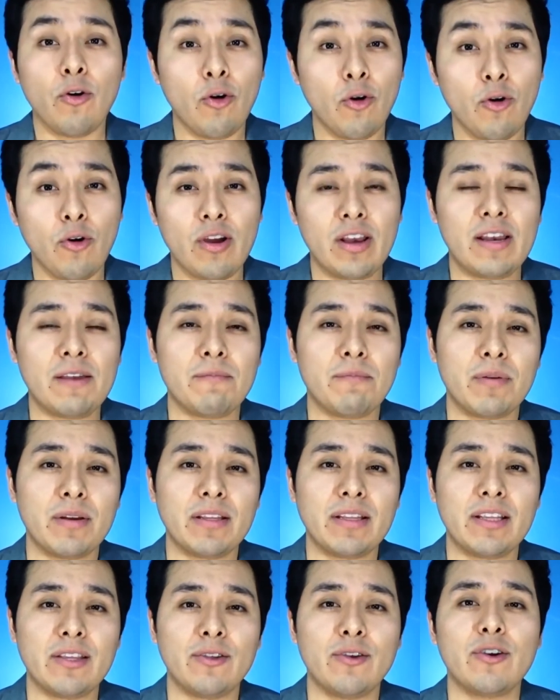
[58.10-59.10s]
o el
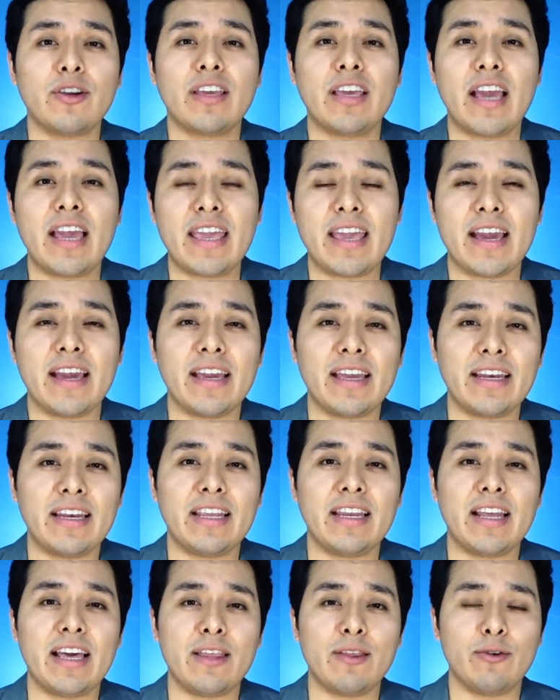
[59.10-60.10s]
emprendedor que haya
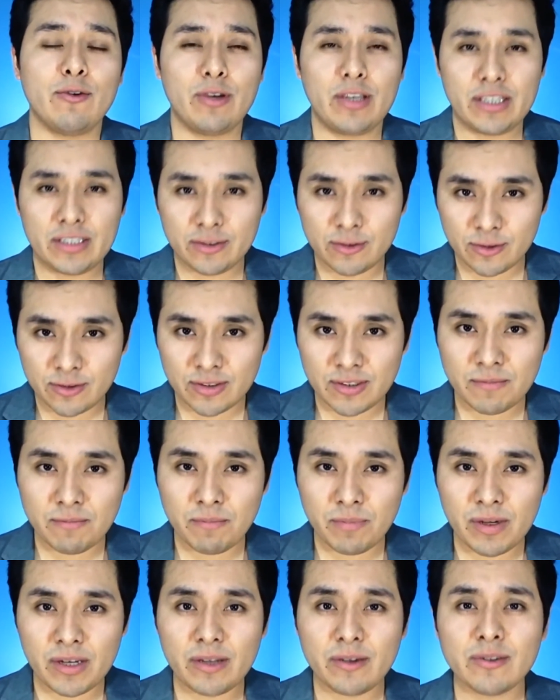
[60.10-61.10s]
generado estos
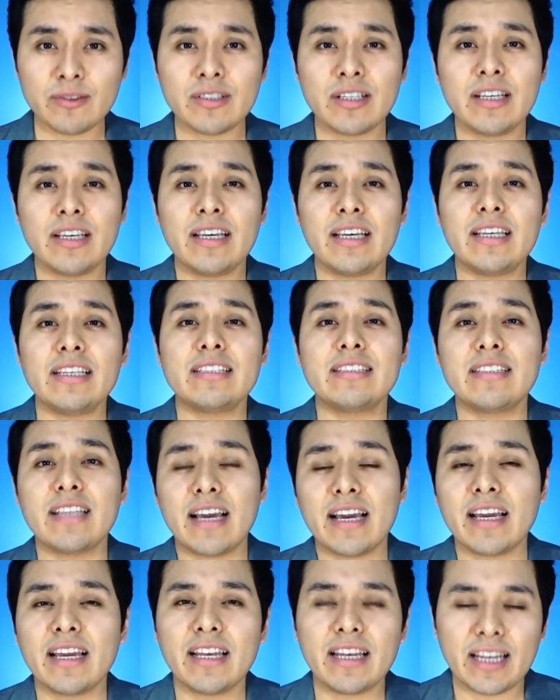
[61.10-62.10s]
empleos está
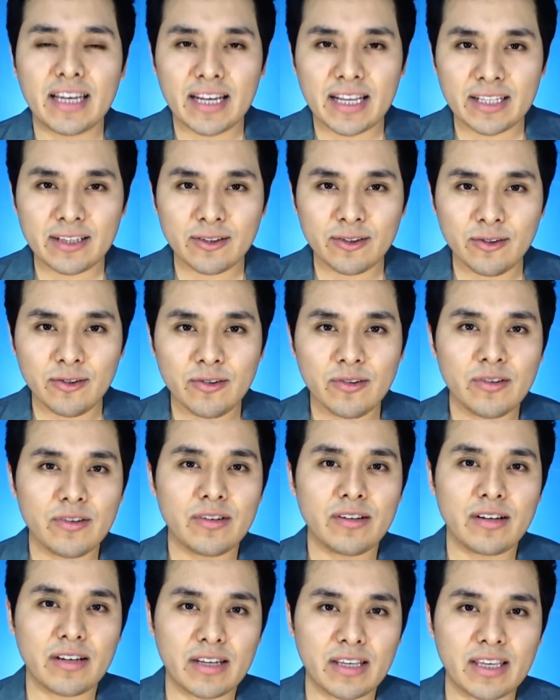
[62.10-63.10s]
generando
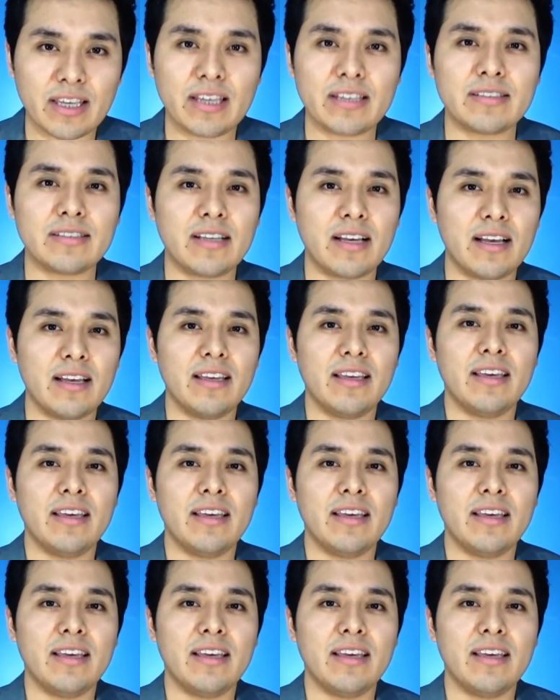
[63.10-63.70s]
riqueza.